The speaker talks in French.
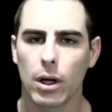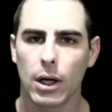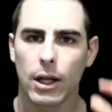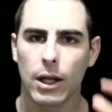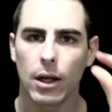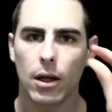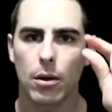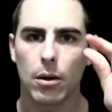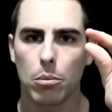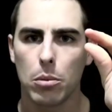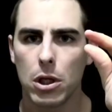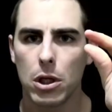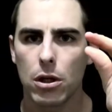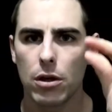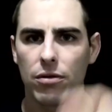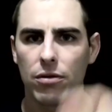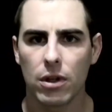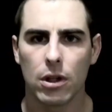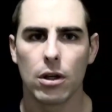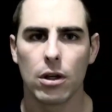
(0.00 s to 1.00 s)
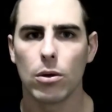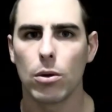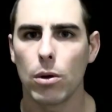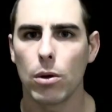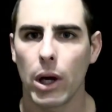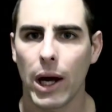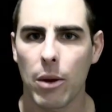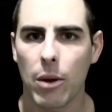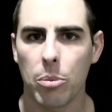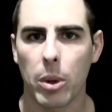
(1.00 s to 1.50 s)
les mini
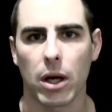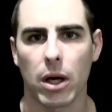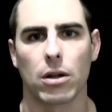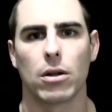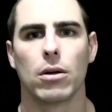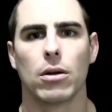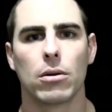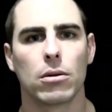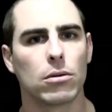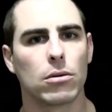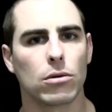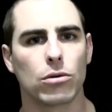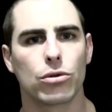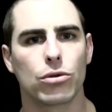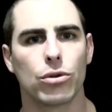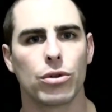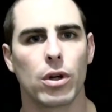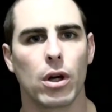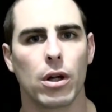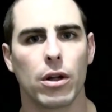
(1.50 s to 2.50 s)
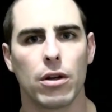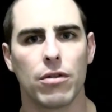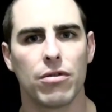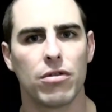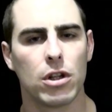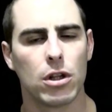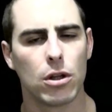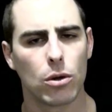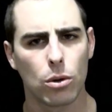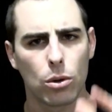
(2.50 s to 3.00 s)
vidéos impact. ce sera des
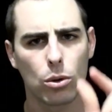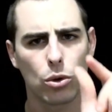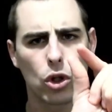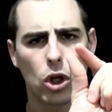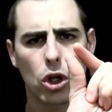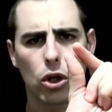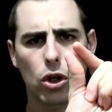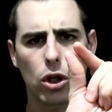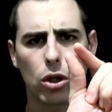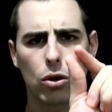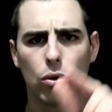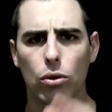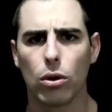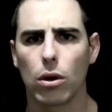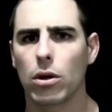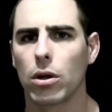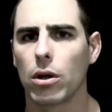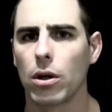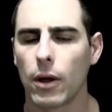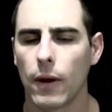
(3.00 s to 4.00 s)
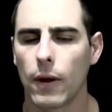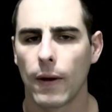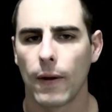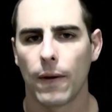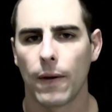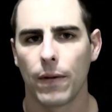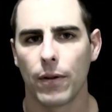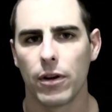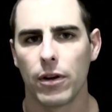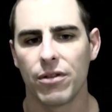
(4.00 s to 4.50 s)
vidéos très très courtes,
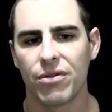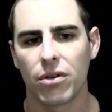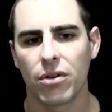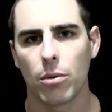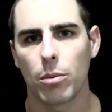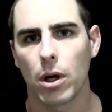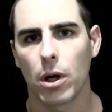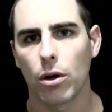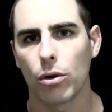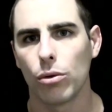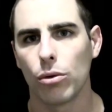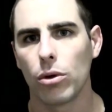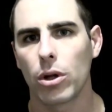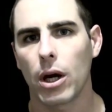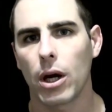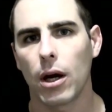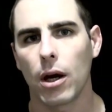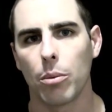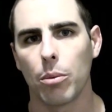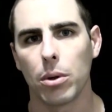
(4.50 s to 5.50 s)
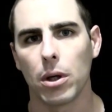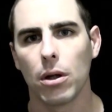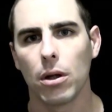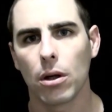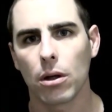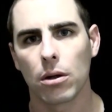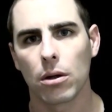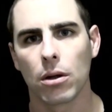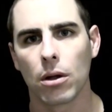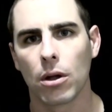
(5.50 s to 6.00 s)
des formats ultra rapides,
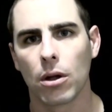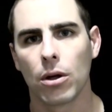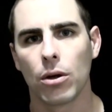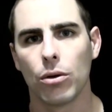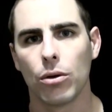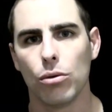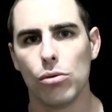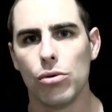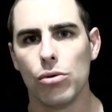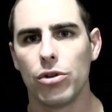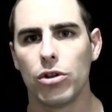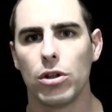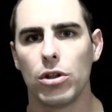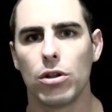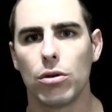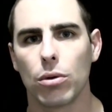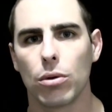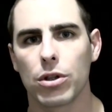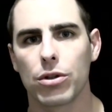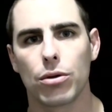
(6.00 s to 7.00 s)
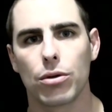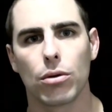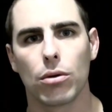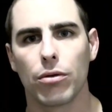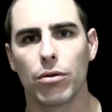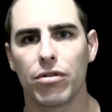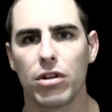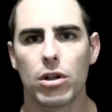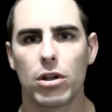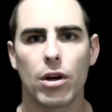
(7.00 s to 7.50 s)
une situation en
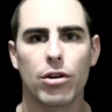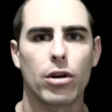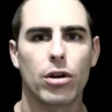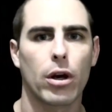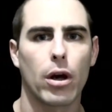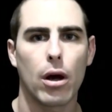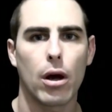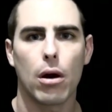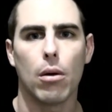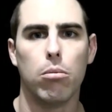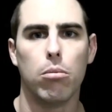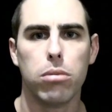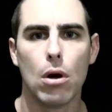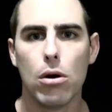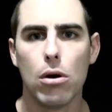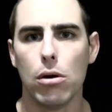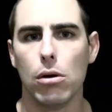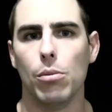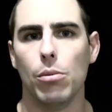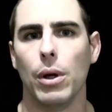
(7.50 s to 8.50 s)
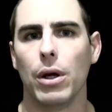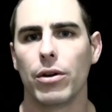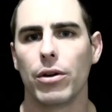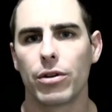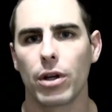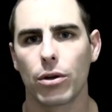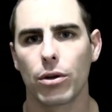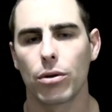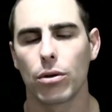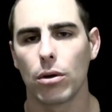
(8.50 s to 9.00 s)
vitesse réelle, boum,
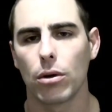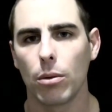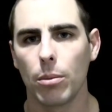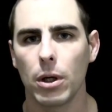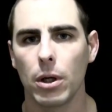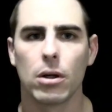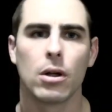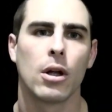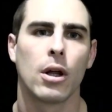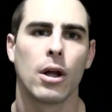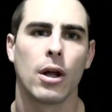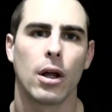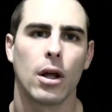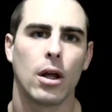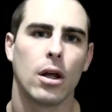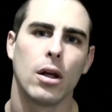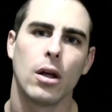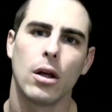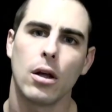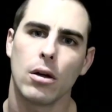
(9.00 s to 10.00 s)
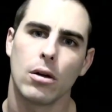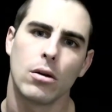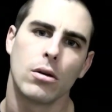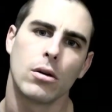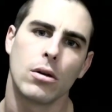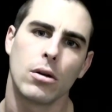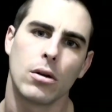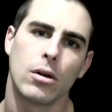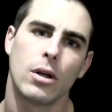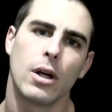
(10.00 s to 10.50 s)
ça tombe, et
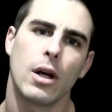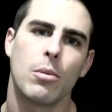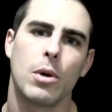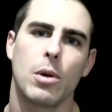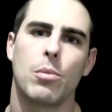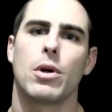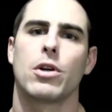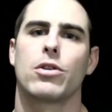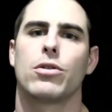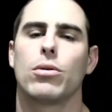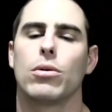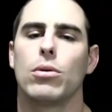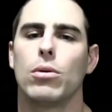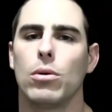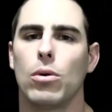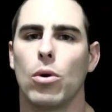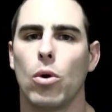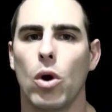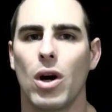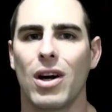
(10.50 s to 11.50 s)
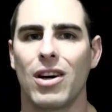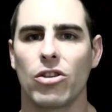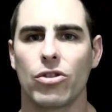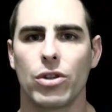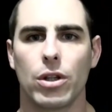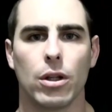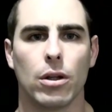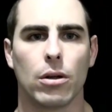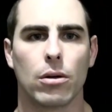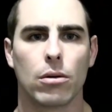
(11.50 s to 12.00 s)
euh, la même action au
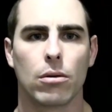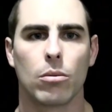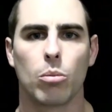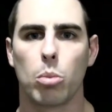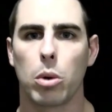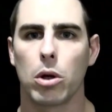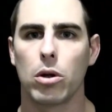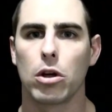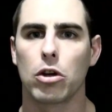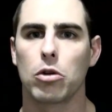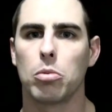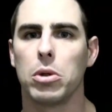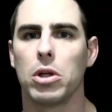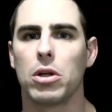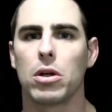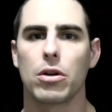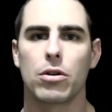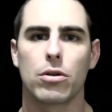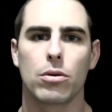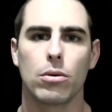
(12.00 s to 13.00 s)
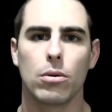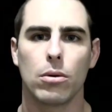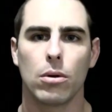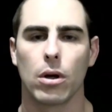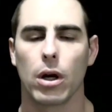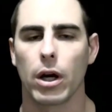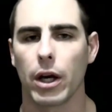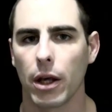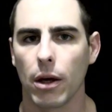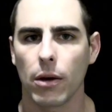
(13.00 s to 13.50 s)
ralenti. Pas d'explication,
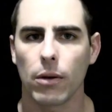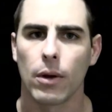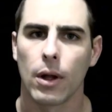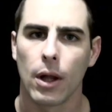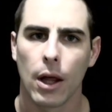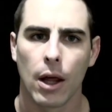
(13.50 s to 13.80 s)
rien.